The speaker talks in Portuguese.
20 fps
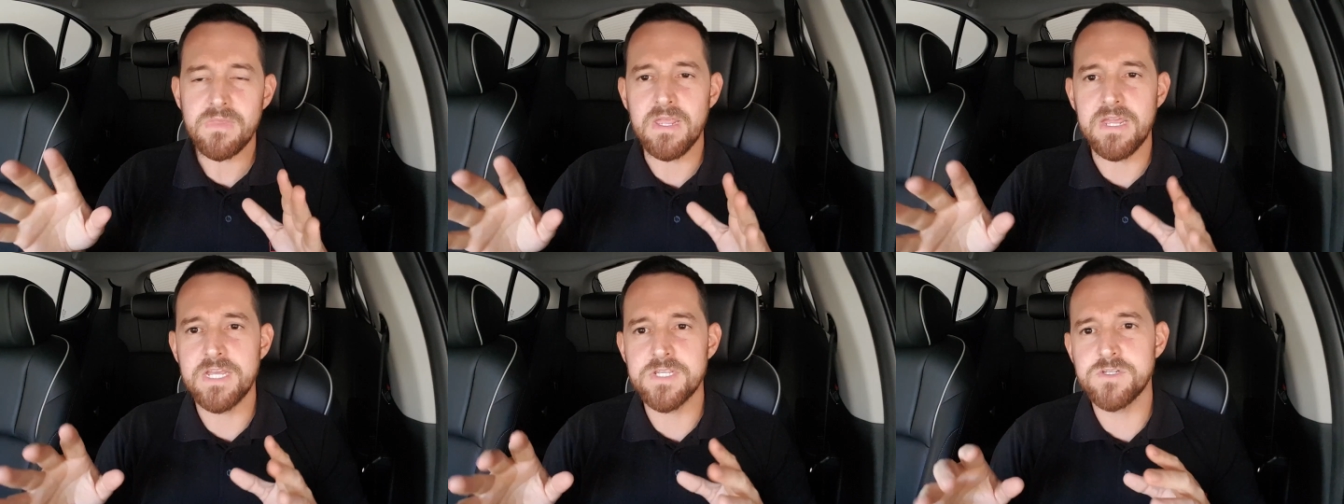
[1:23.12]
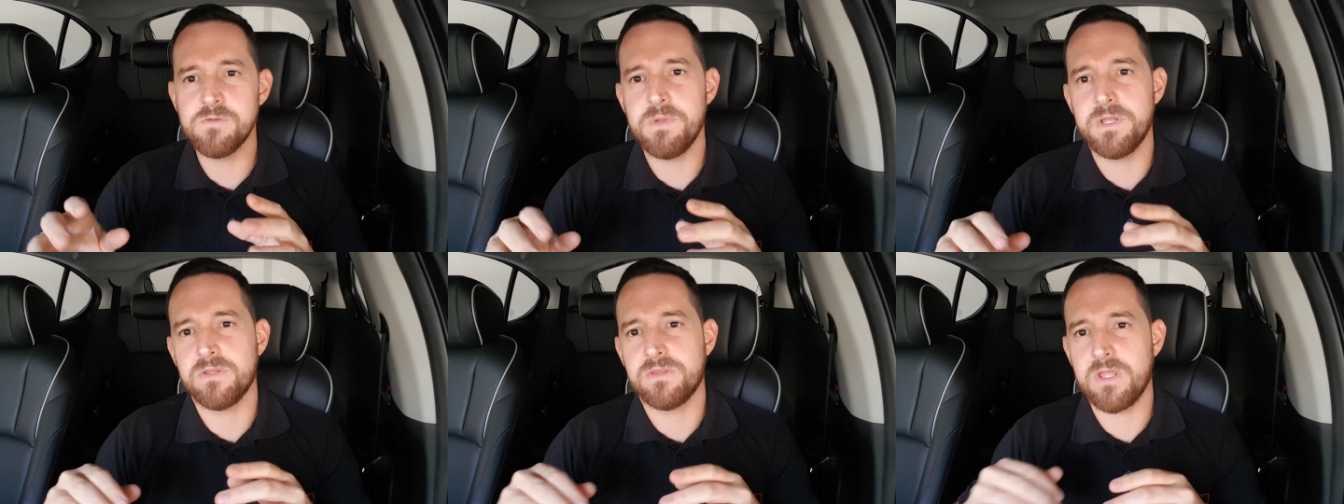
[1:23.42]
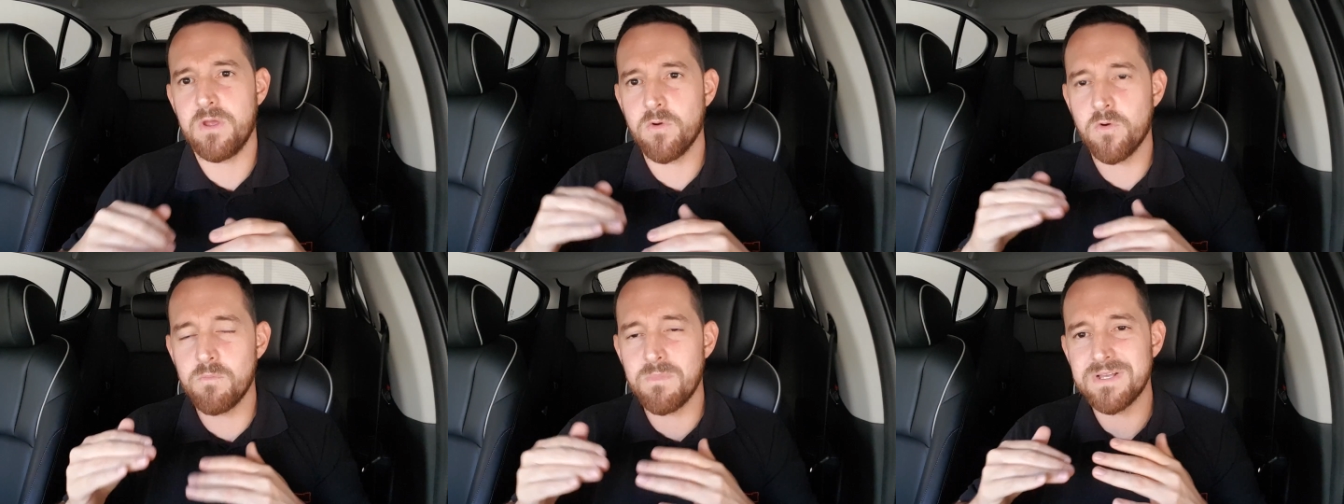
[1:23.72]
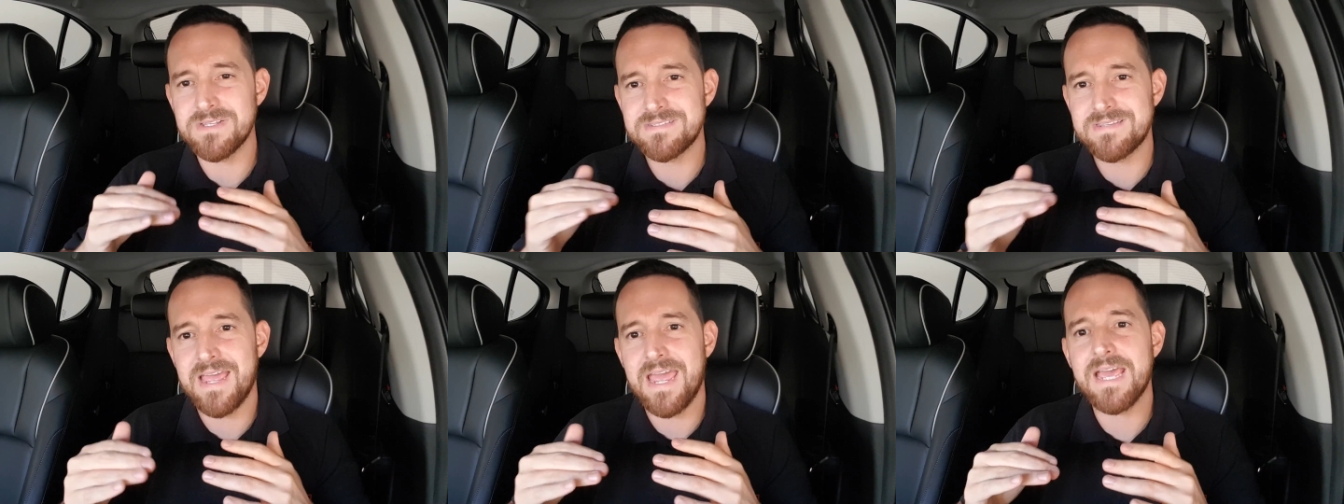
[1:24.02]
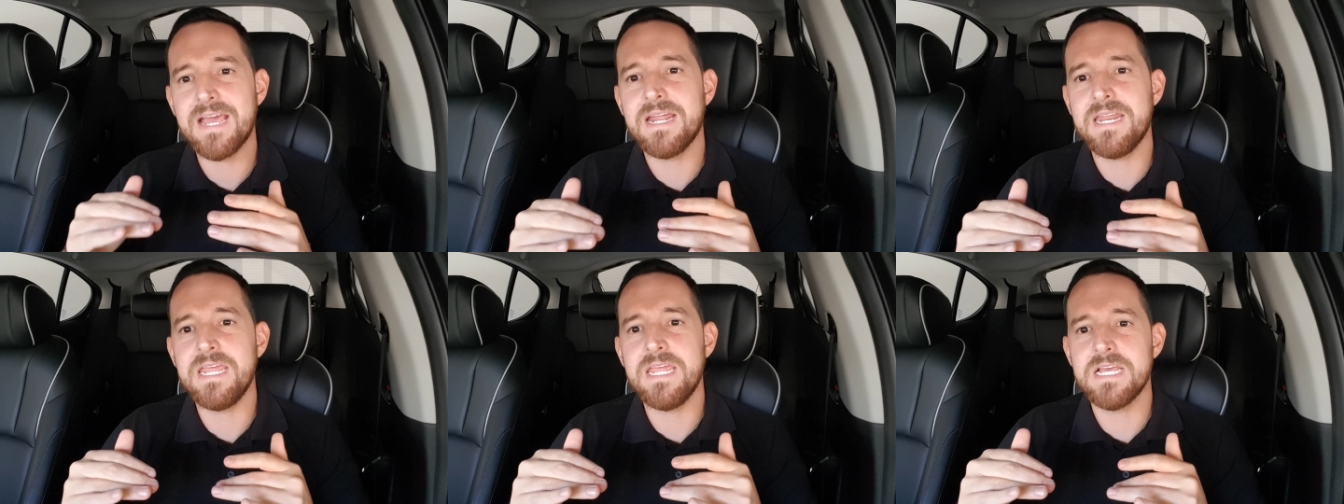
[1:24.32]
Resumindo, tem algumas
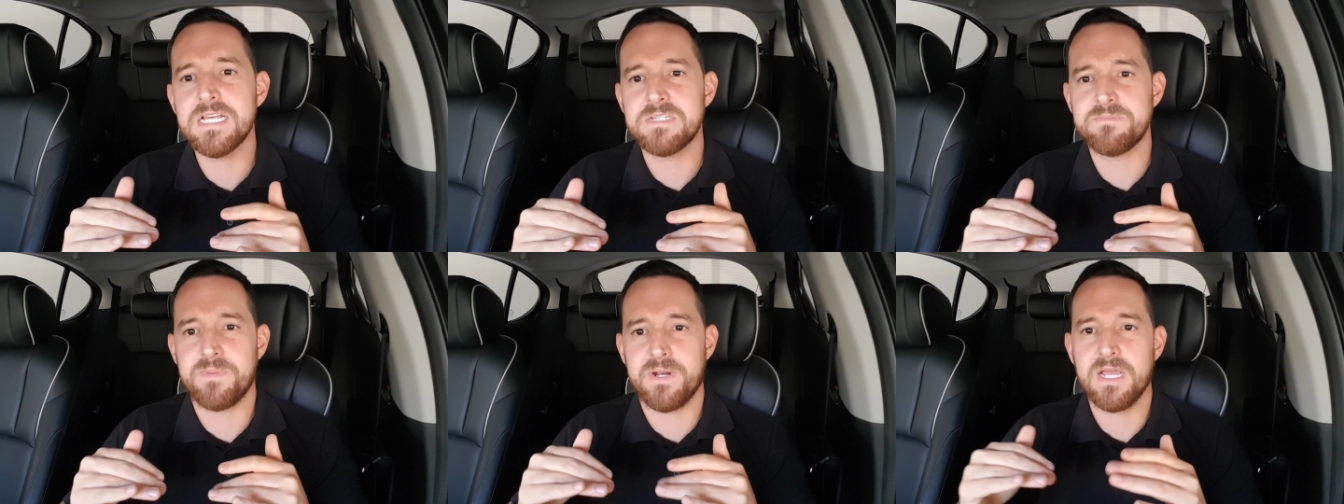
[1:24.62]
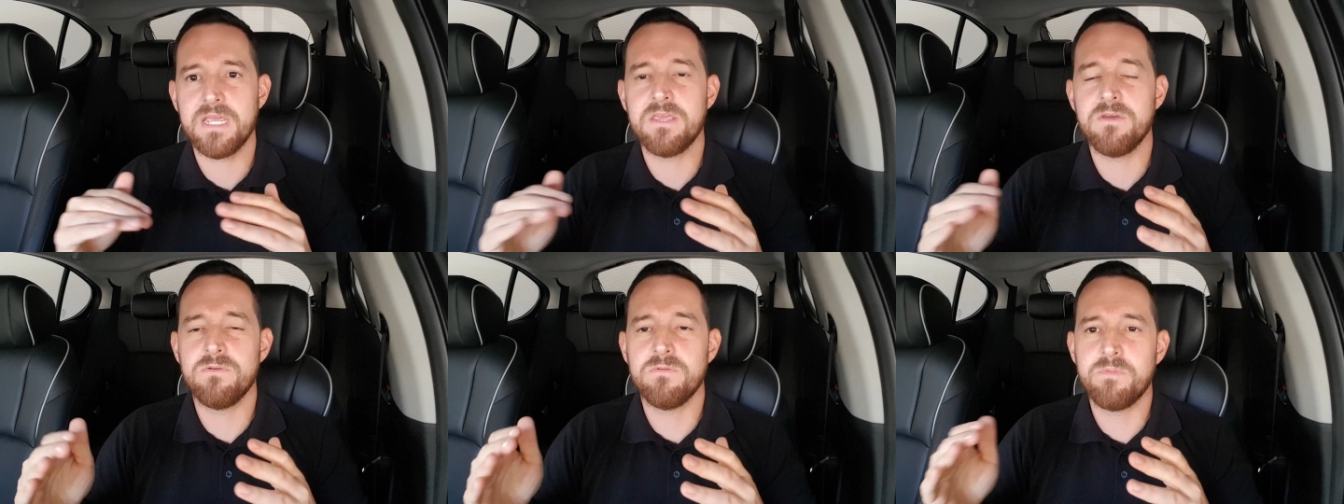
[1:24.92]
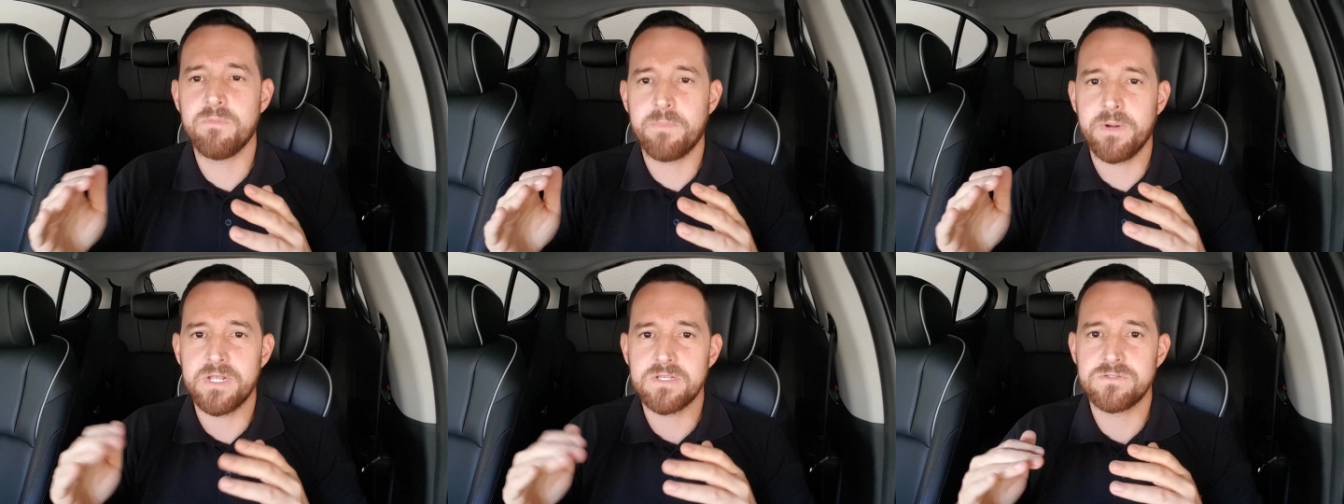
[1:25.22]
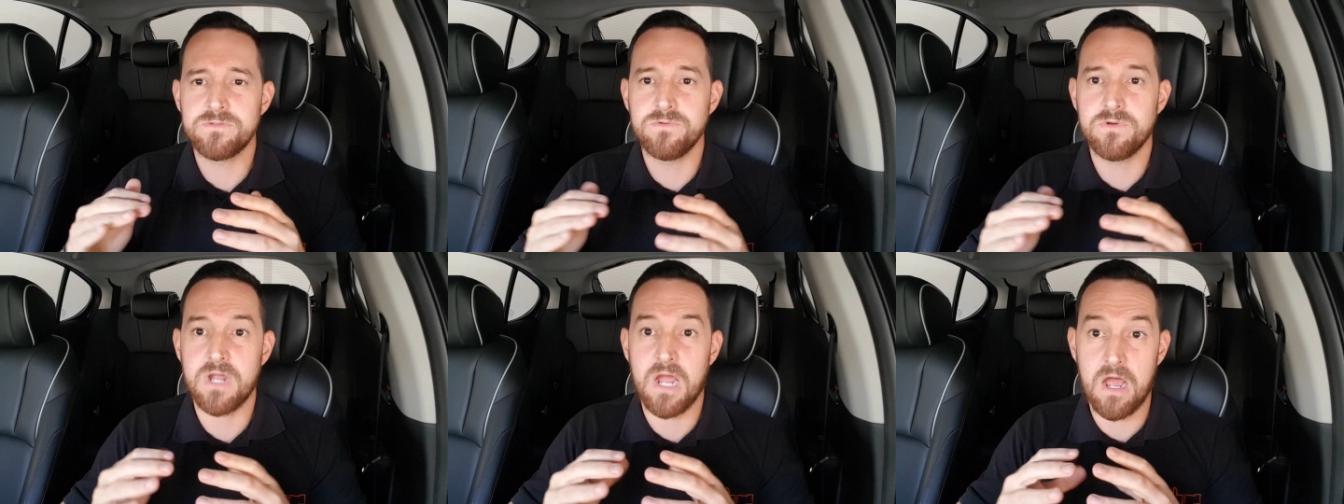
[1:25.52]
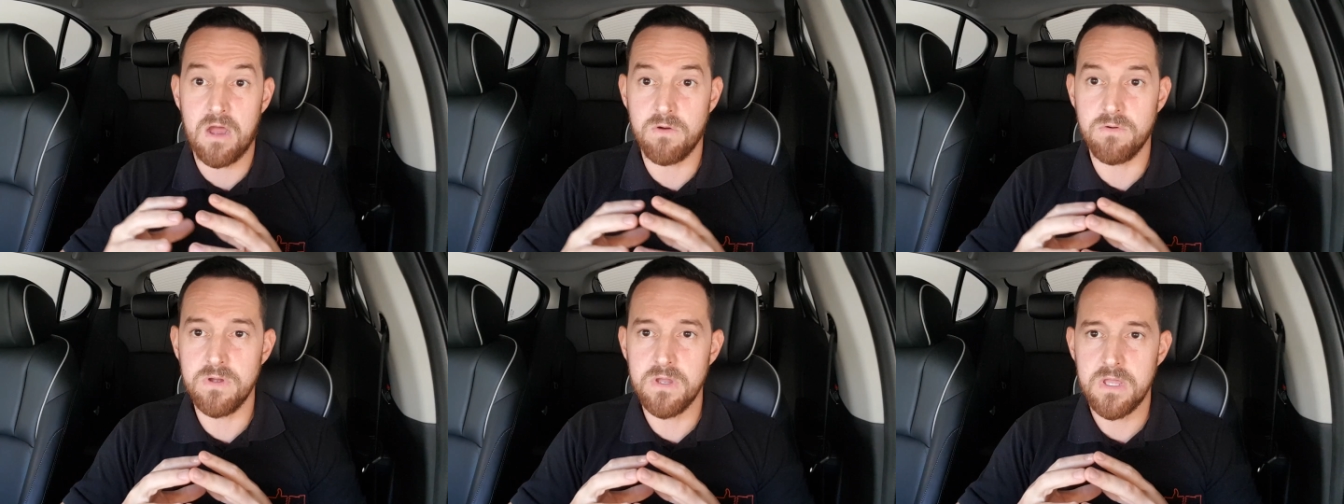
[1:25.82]
regrinhas para que o preço do
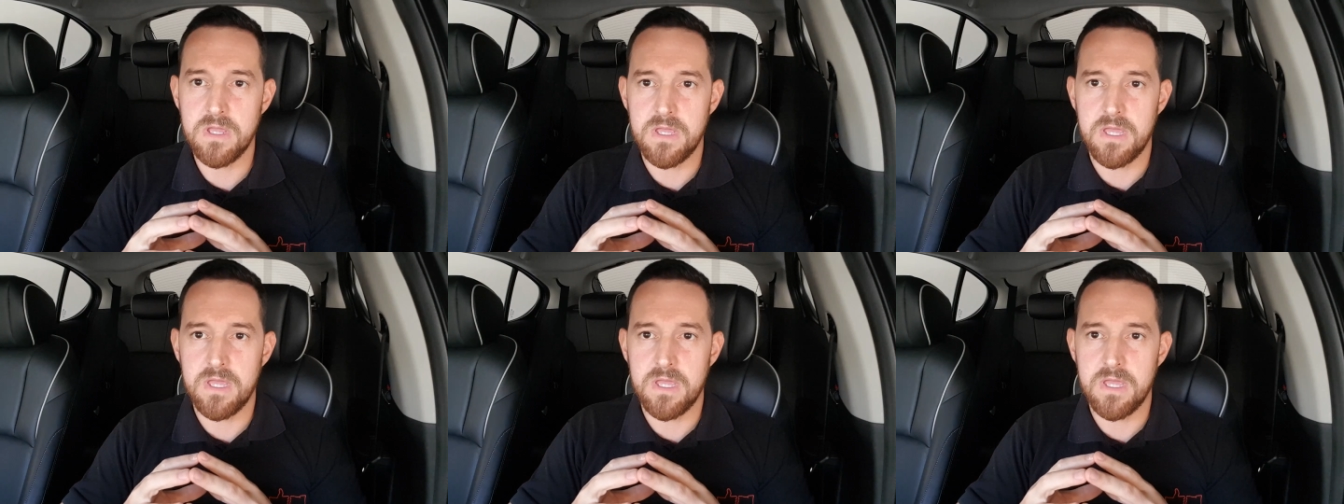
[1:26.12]
carro